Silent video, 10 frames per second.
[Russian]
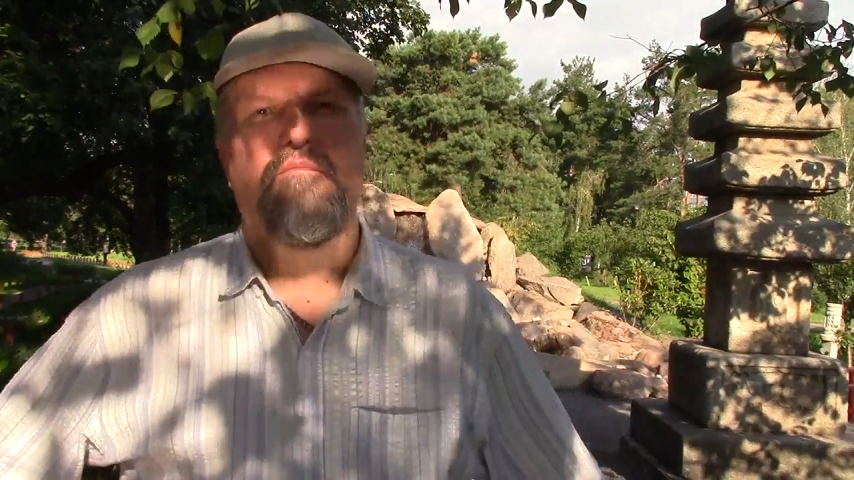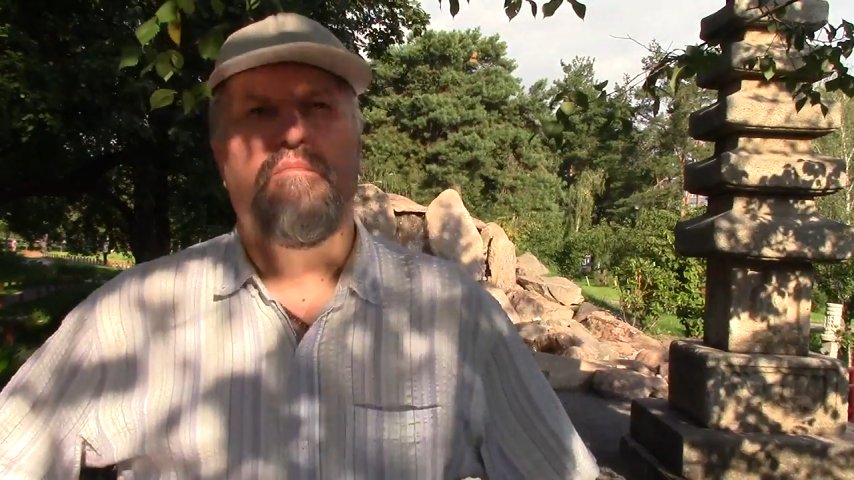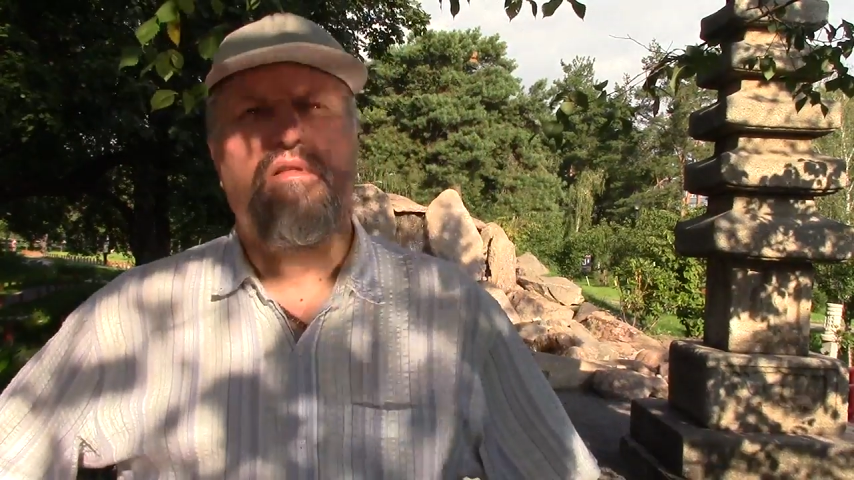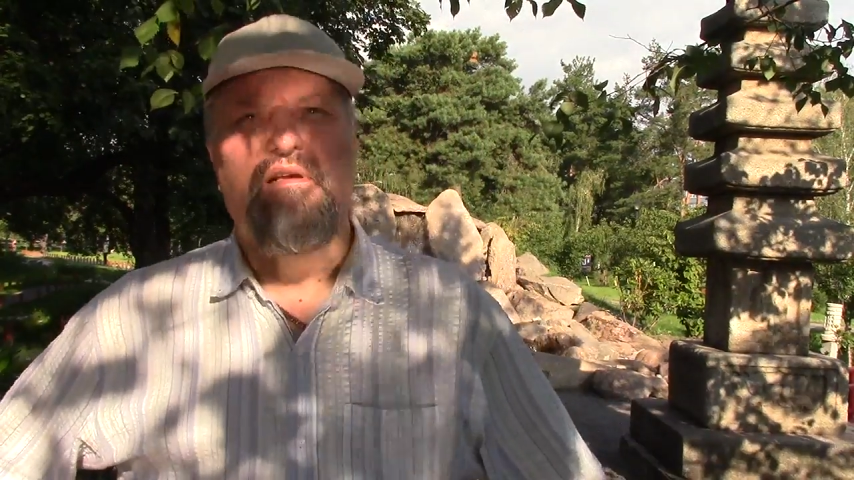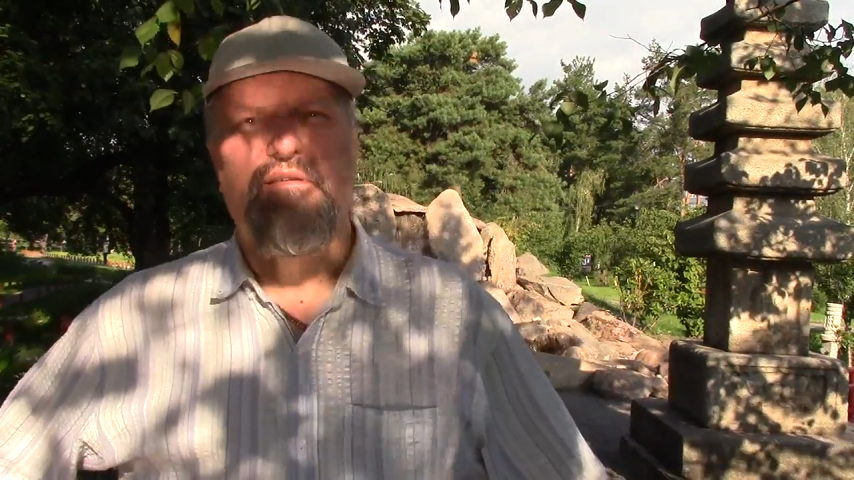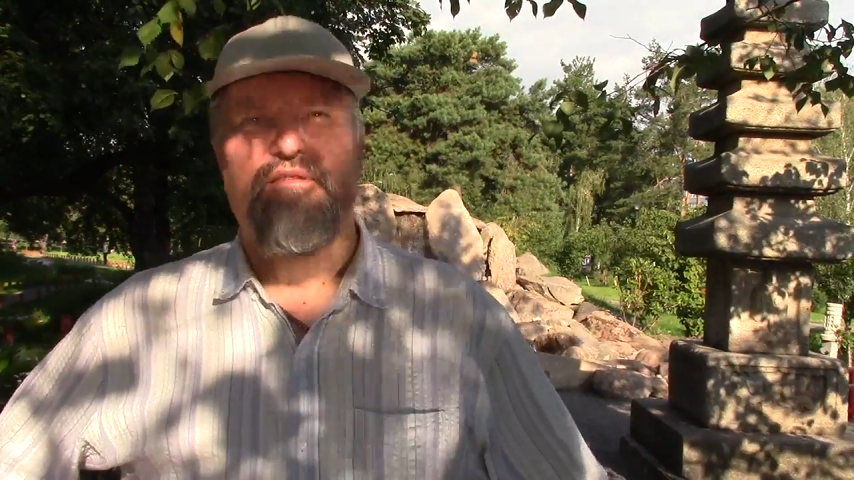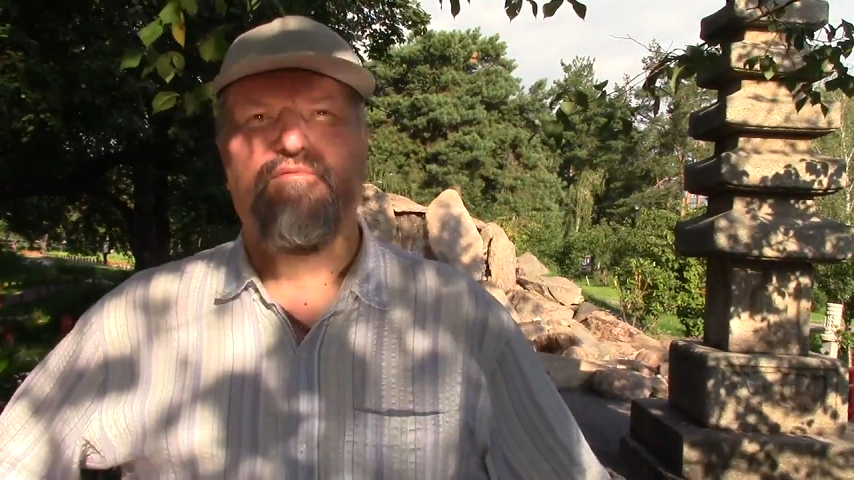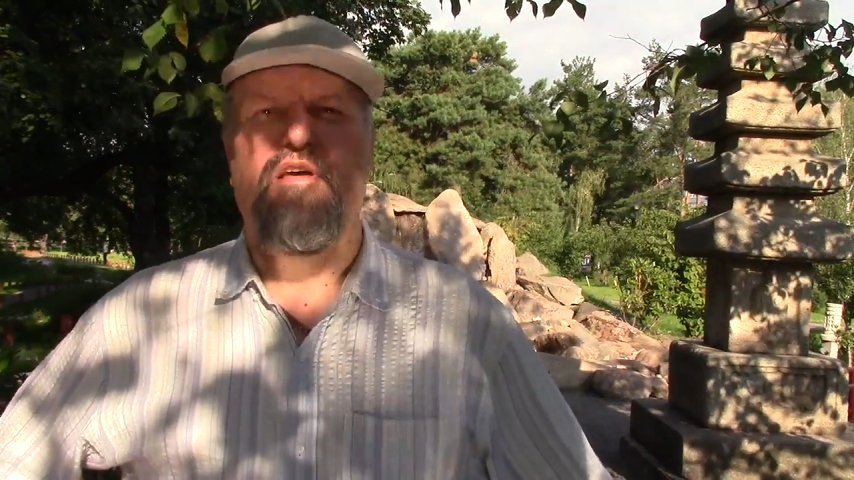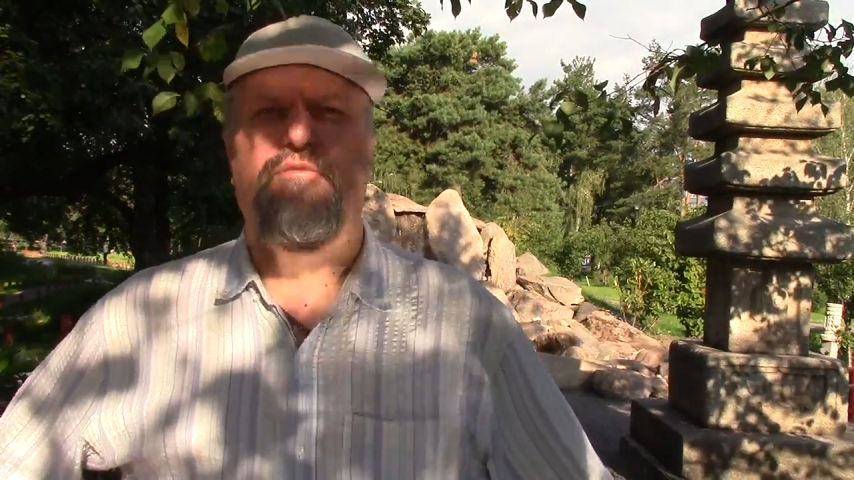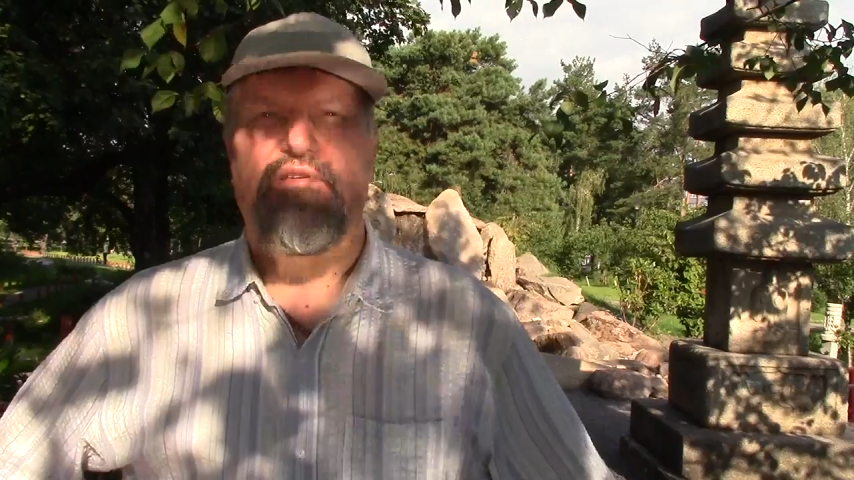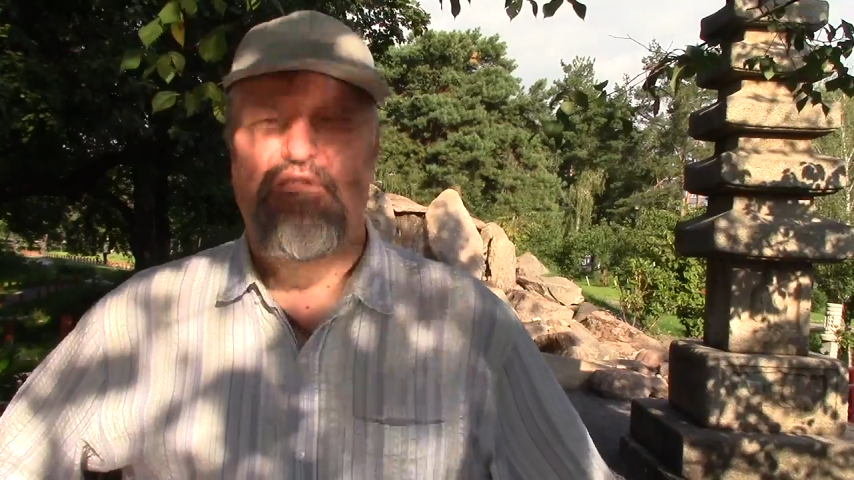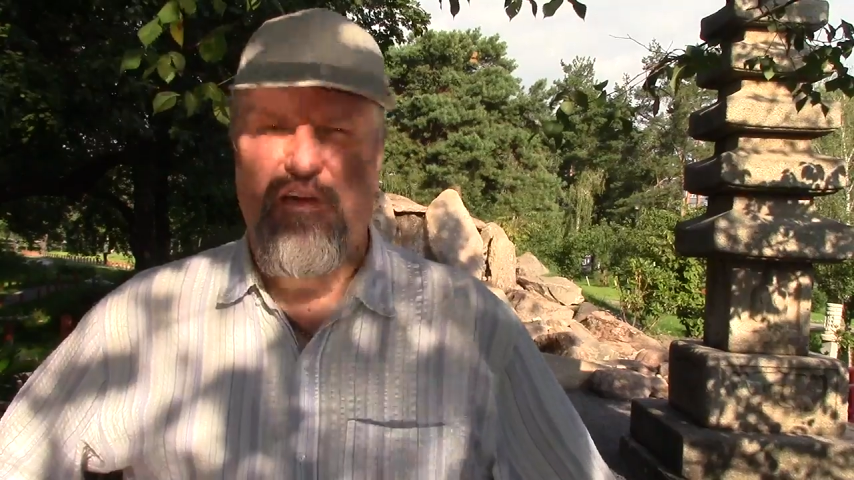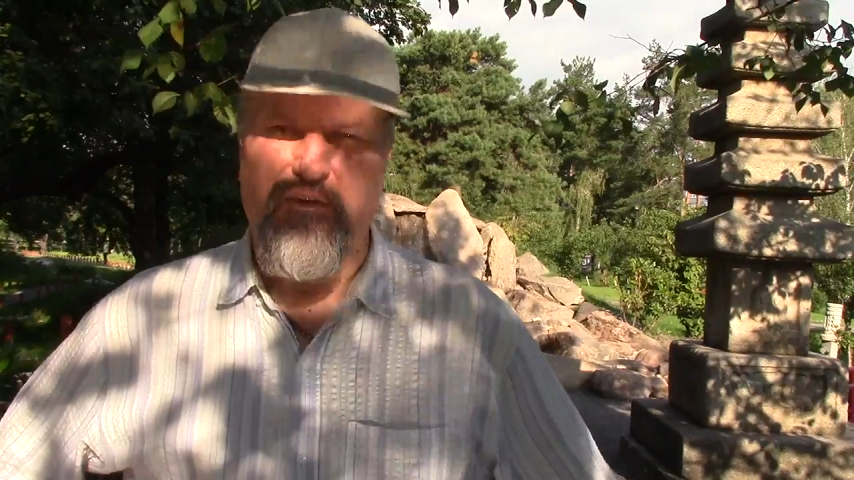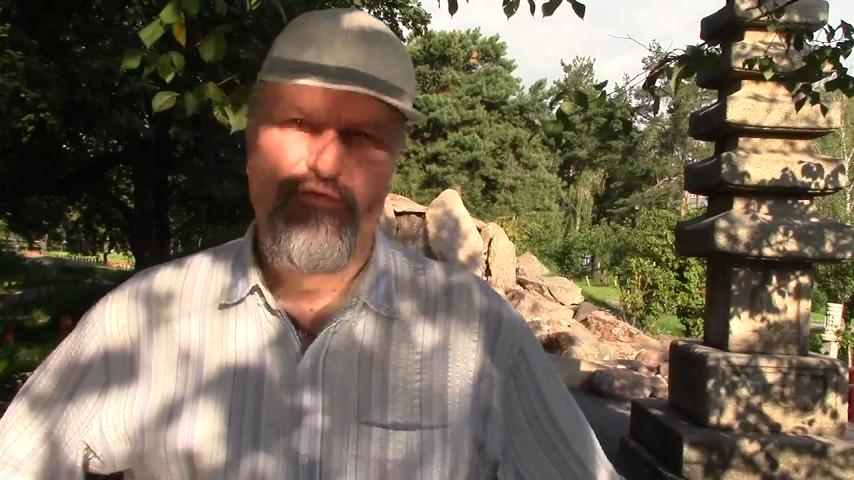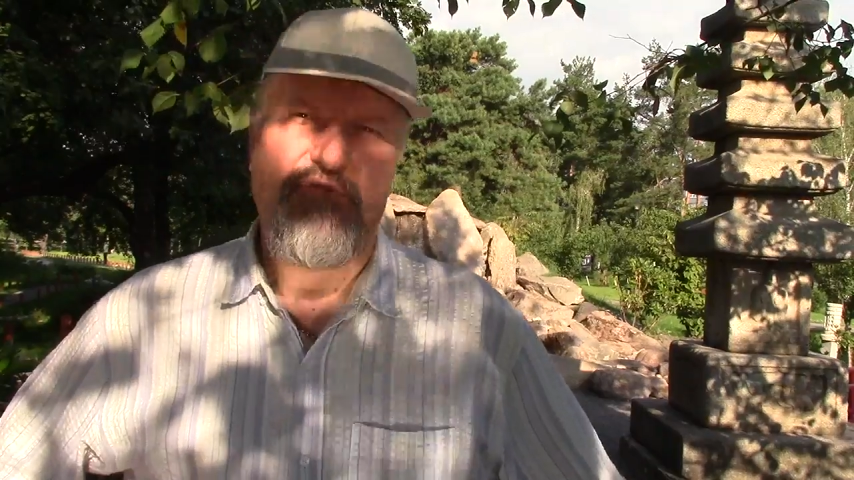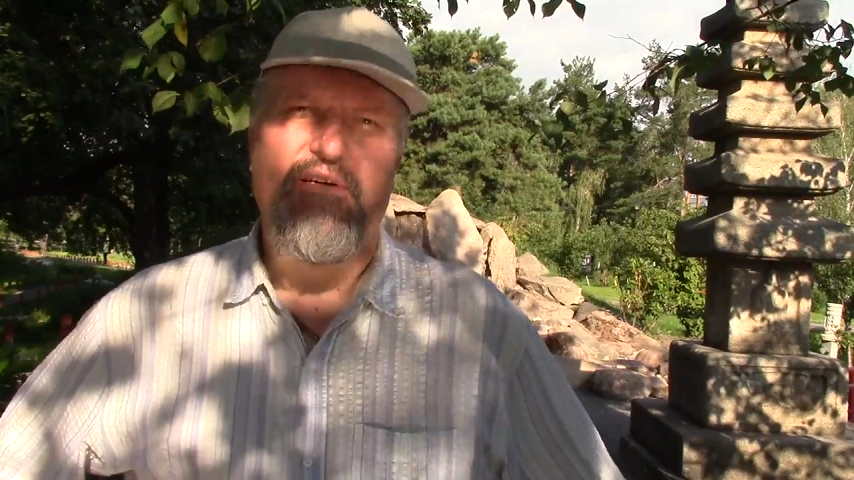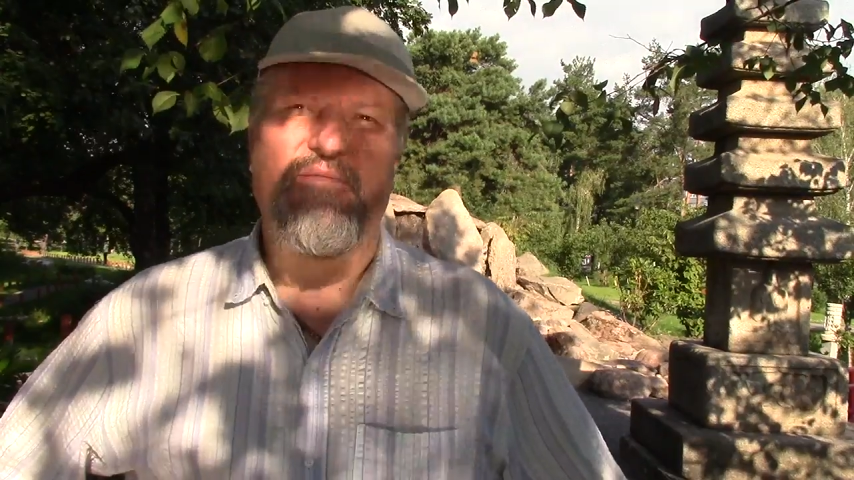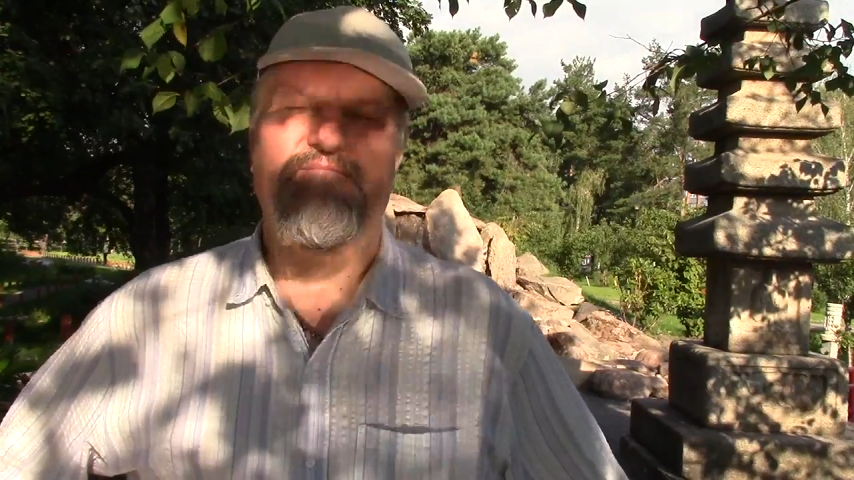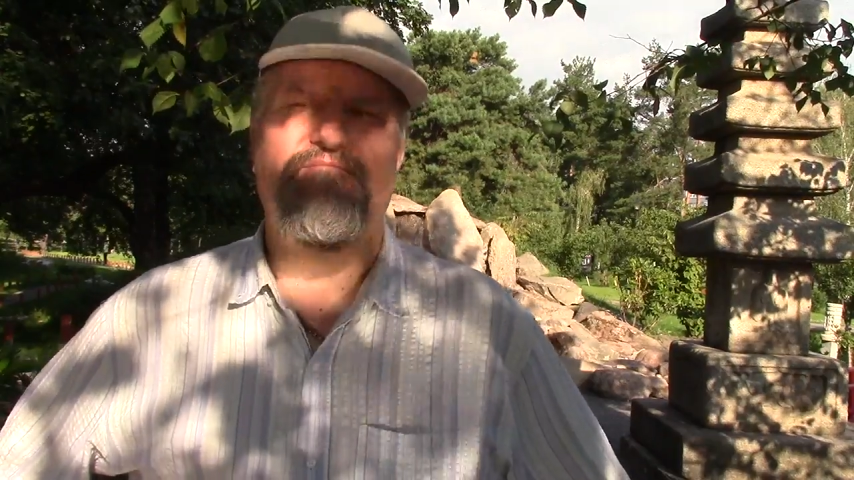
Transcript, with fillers: Благоставляю вас, дорогие друзья,